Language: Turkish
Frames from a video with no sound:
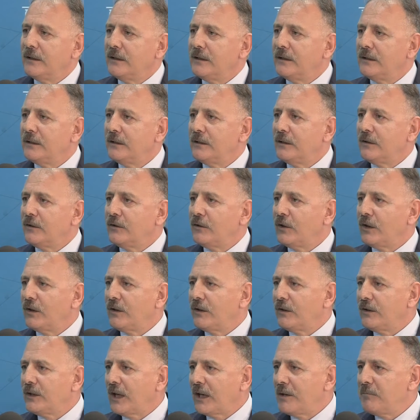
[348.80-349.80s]
e,
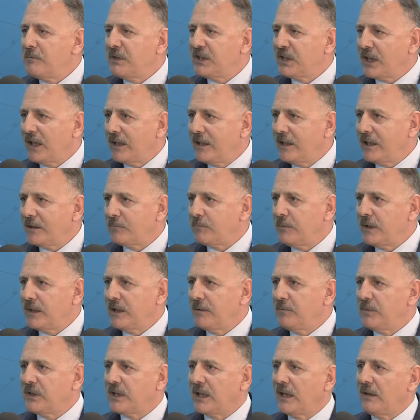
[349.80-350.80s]
yani bir tane
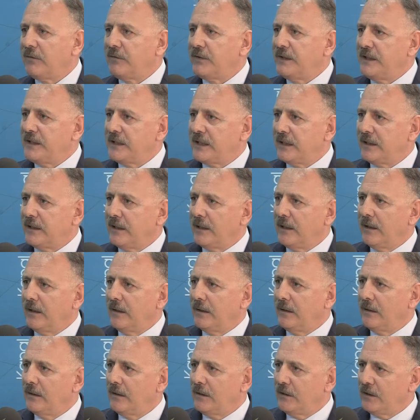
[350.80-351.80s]
yetmedi. Bir tane Finike'de hmm, hmm.